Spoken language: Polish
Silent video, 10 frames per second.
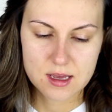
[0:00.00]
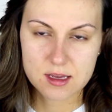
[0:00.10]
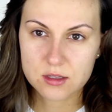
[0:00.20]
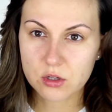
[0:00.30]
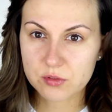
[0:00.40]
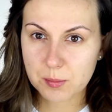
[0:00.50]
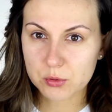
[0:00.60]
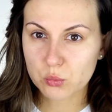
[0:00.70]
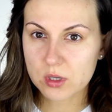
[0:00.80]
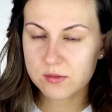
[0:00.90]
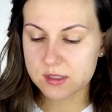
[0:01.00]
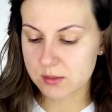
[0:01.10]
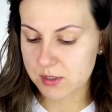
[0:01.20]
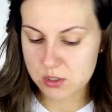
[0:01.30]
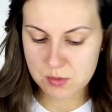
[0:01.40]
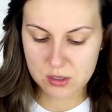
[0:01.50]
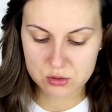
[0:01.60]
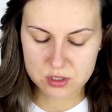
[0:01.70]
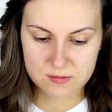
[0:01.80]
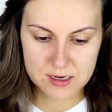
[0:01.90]
E, nowy podkład, więc zobaczymy jak
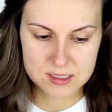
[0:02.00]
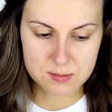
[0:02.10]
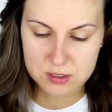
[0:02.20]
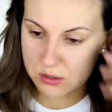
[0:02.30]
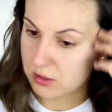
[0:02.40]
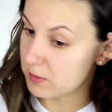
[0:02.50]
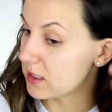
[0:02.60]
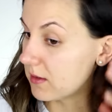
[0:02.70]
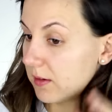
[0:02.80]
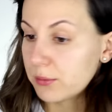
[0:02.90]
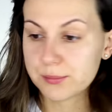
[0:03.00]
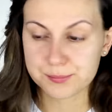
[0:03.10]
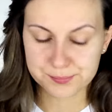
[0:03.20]
on się w akcji będzie spisywał.